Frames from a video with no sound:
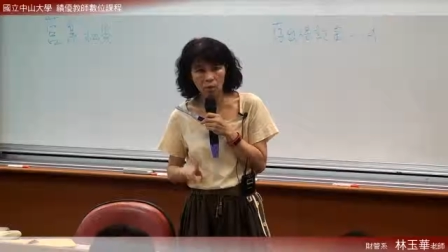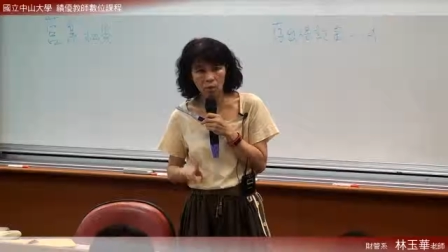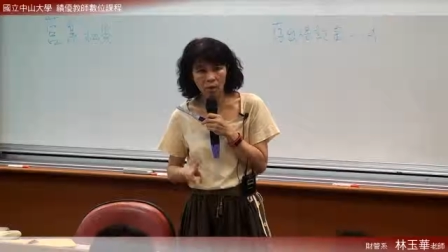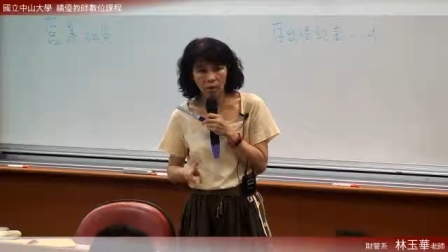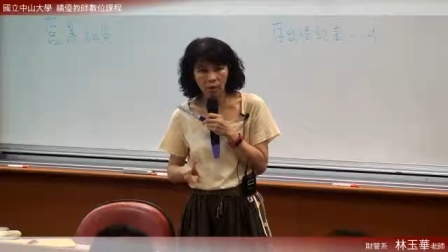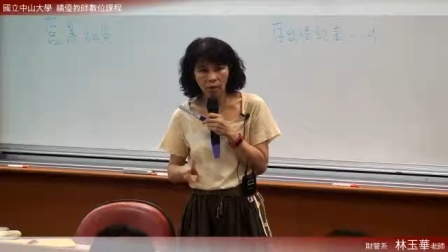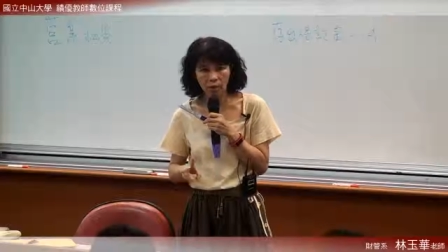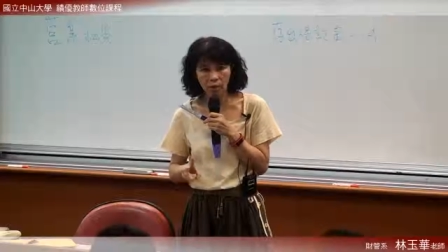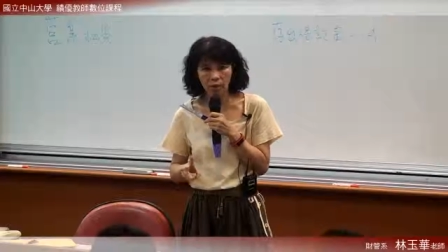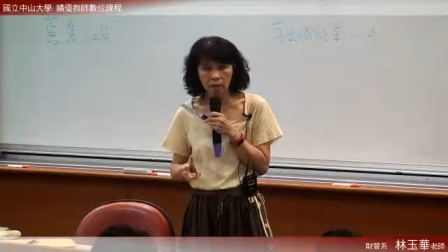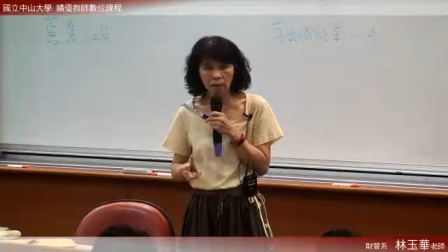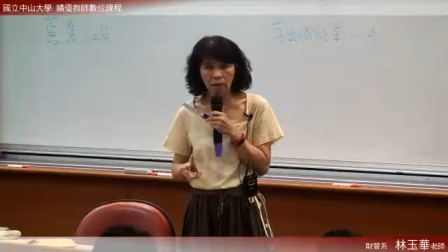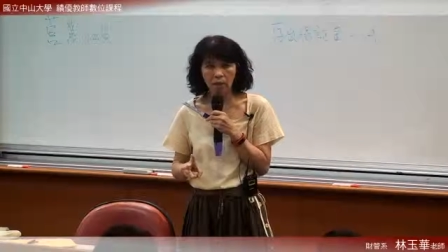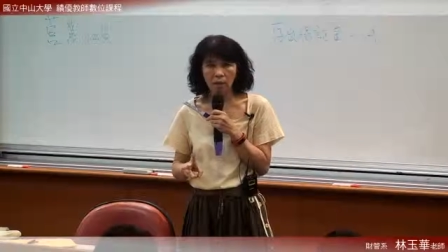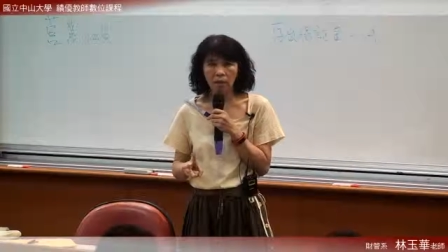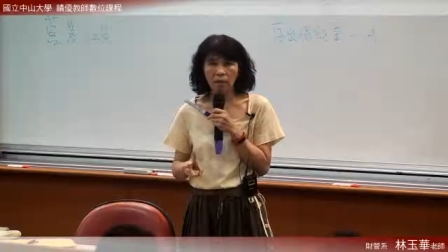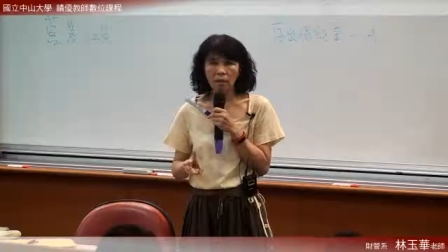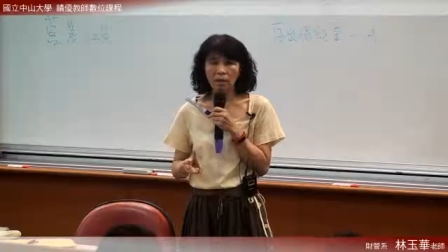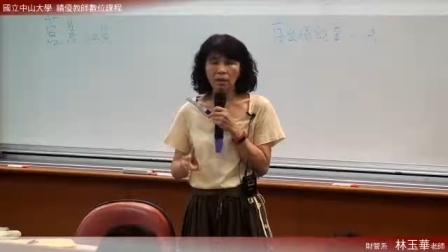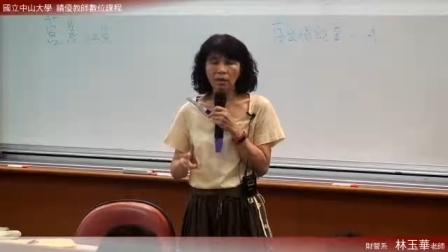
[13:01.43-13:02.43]
万，
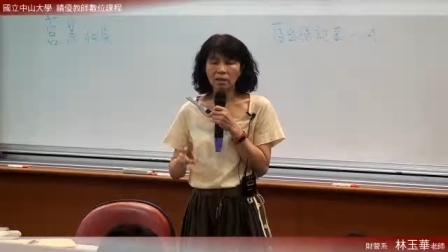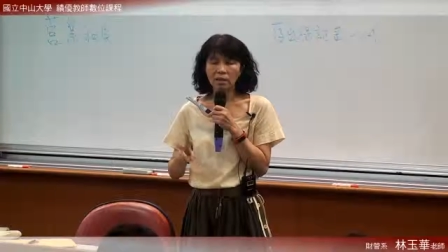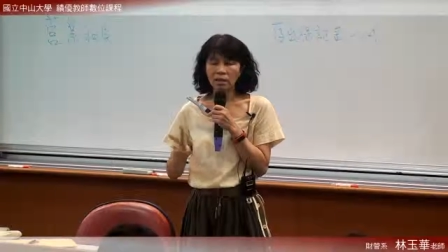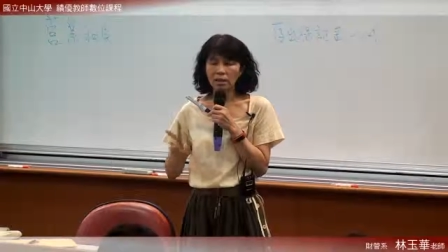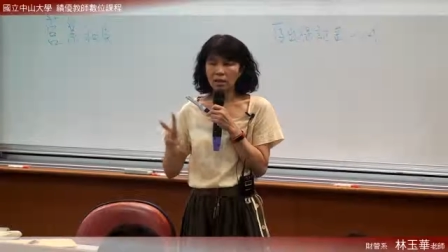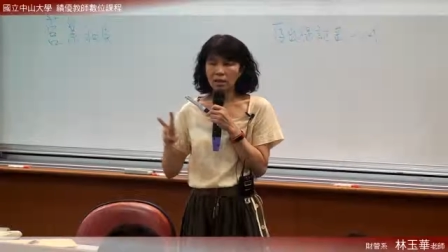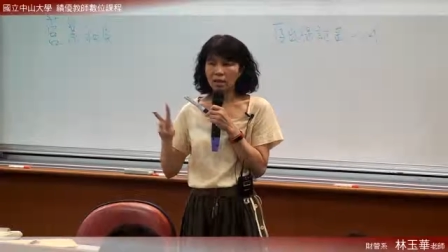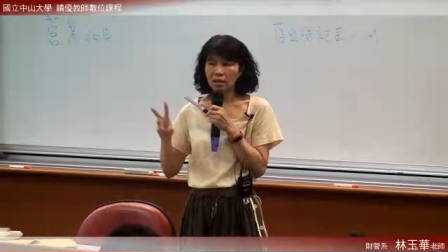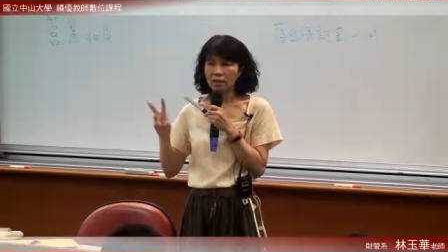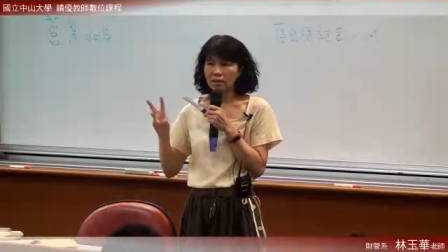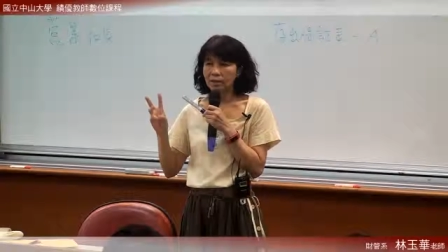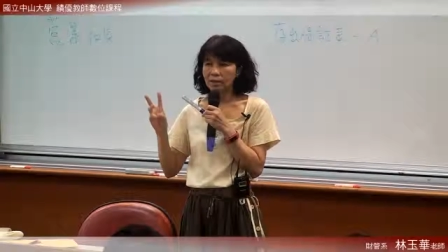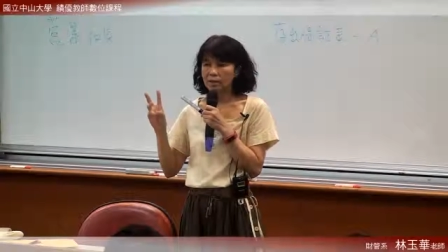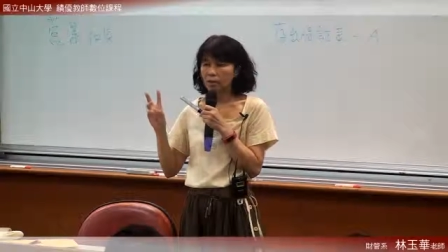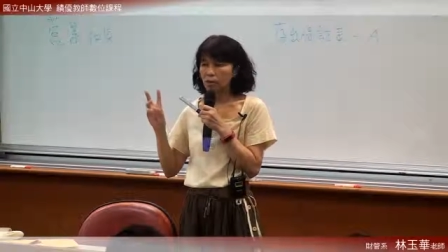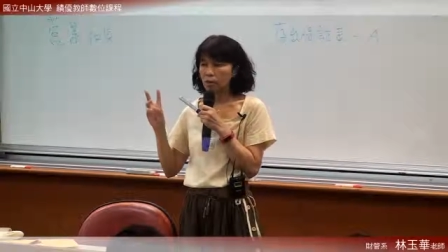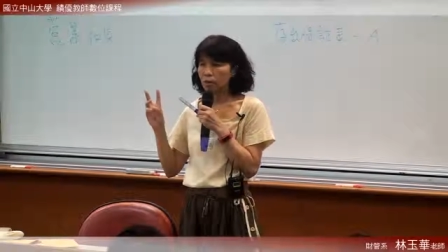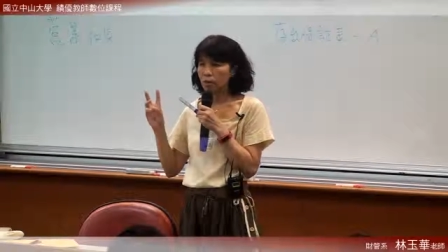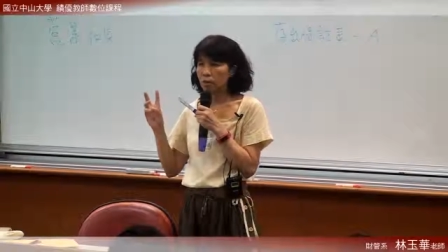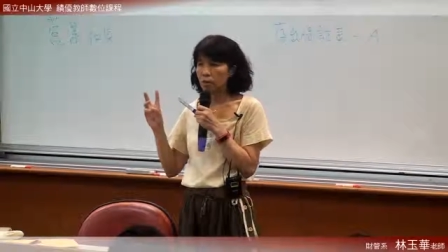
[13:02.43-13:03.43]
但是他
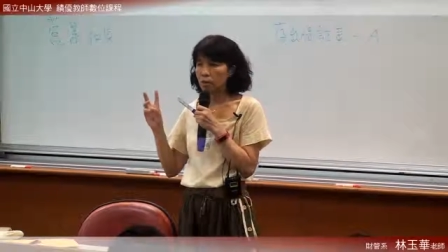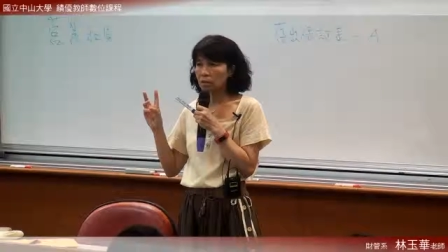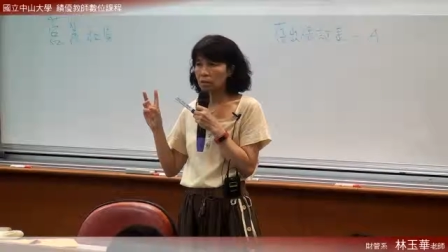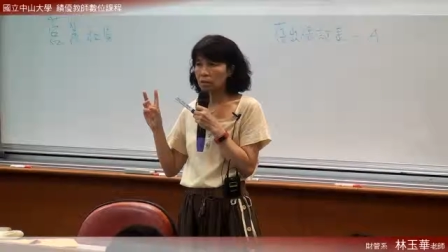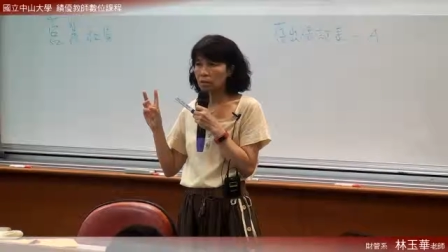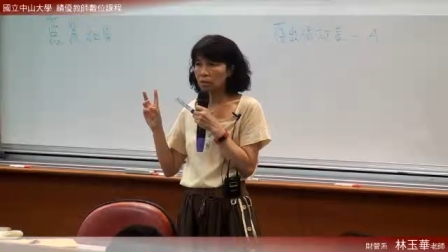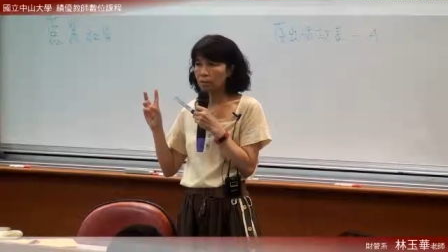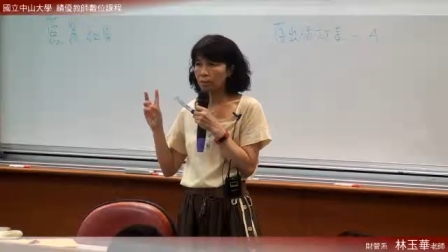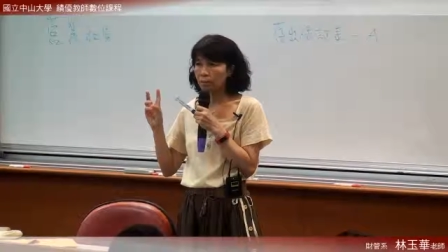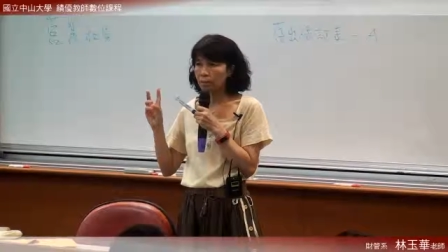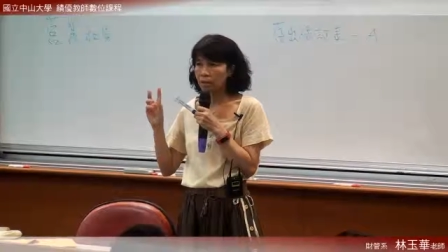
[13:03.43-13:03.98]
先存一